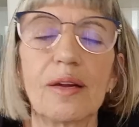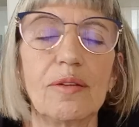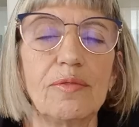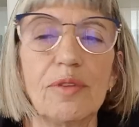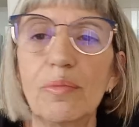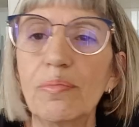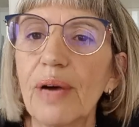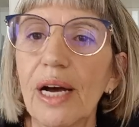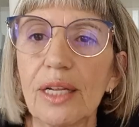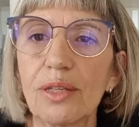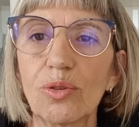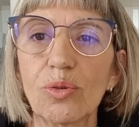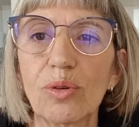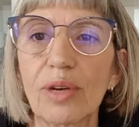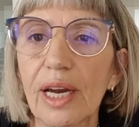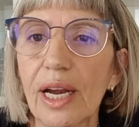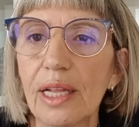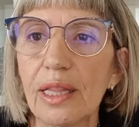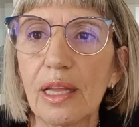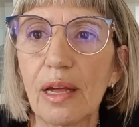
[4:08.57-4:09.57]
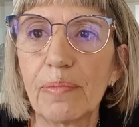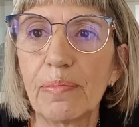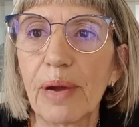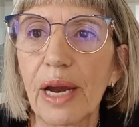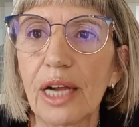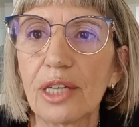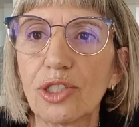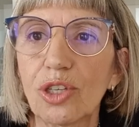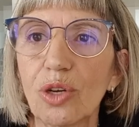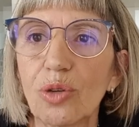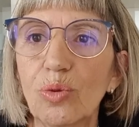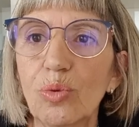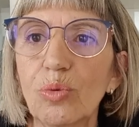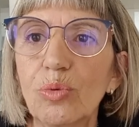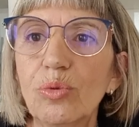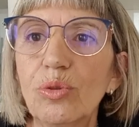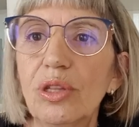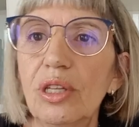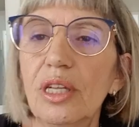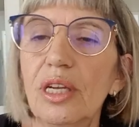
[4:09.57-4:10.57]
Vi mando un grande abbraccio a
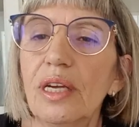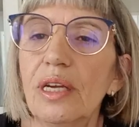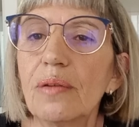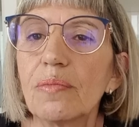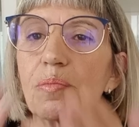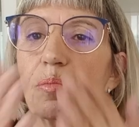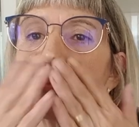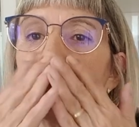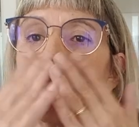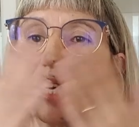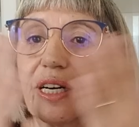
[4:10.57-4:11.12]
tutti